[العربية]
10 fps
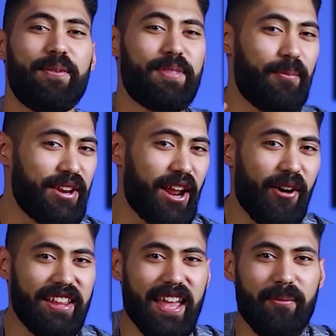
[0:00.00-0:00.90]
فبتمرينه
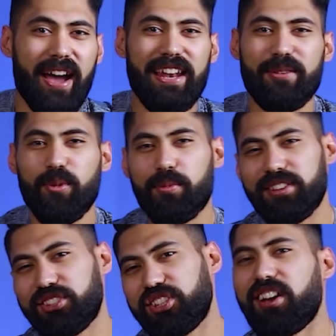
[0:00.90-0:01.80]
واحده يا معلم
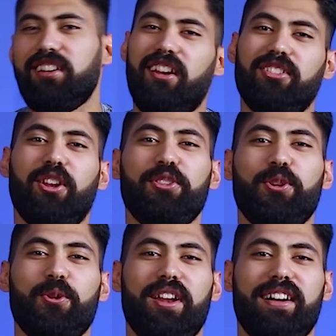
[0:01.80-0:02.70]
ممكن تشغل العضلات
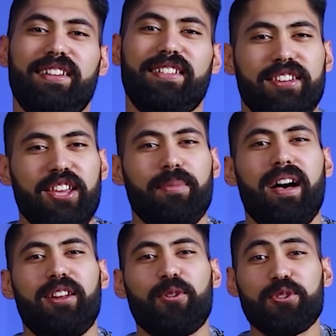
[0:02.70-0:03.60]
دي كلها نيجي
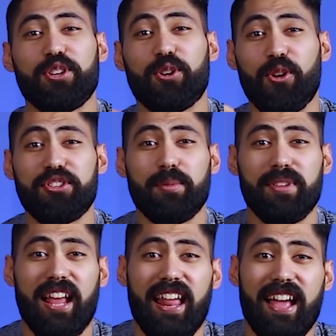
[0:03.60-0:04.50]
بقى للجزء الرئيسي
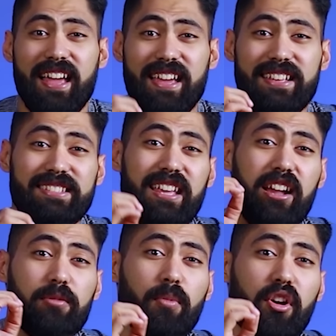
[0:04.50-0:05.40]
من الحلقه
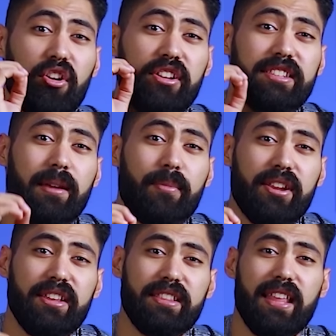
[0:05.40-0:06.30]
ازاي اتمرن
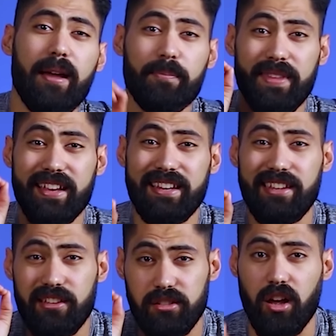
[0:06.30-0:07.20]
التمرين ده
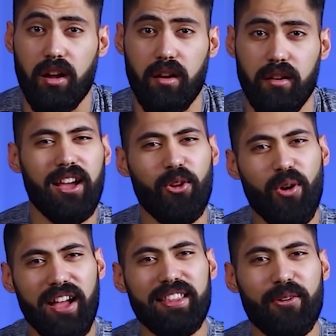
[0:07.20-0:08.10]
بتكنيك صح تعالوا
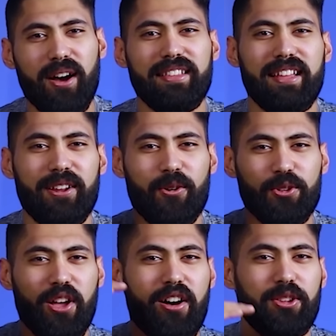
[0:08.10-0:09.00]
واحده واحده ناخدها